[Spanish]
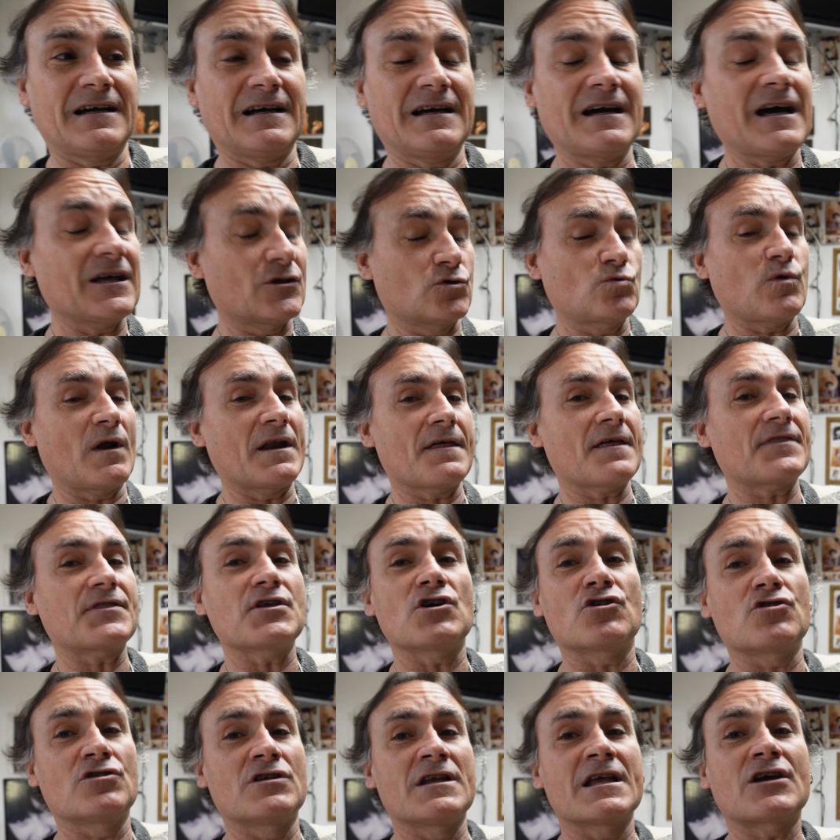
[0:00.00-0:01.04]

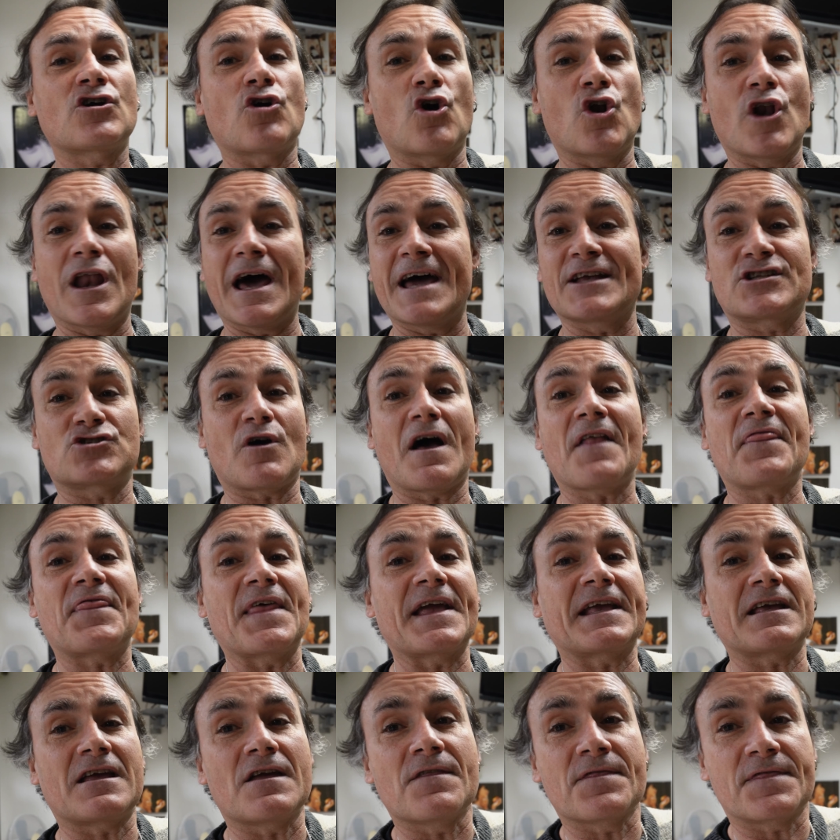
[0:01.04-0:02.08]
actualización Nikon la ha hecho
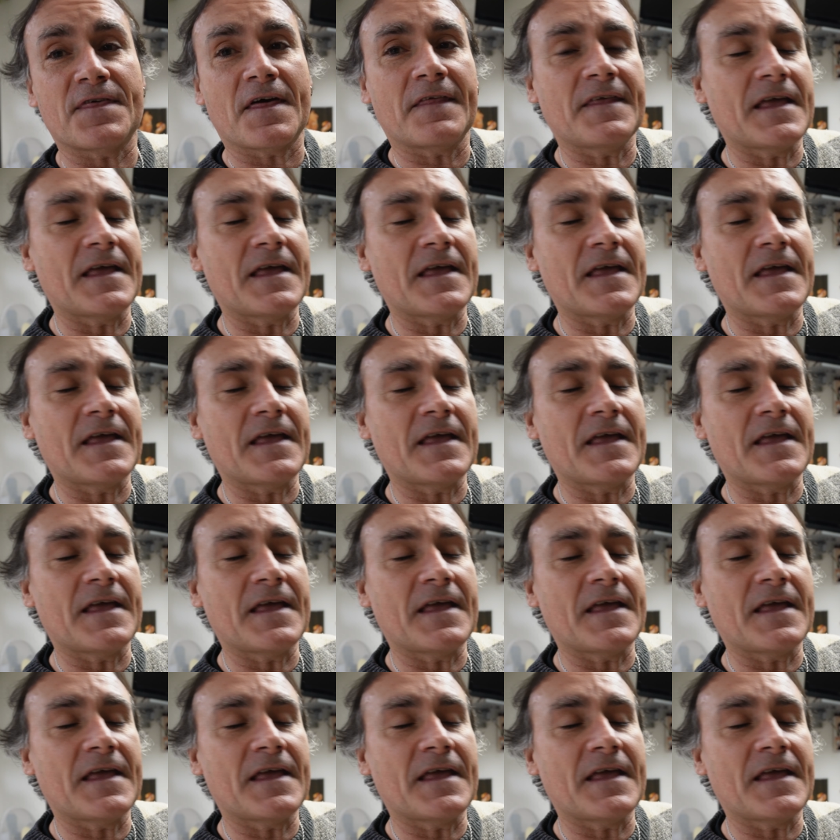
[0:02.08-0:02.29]
hace 15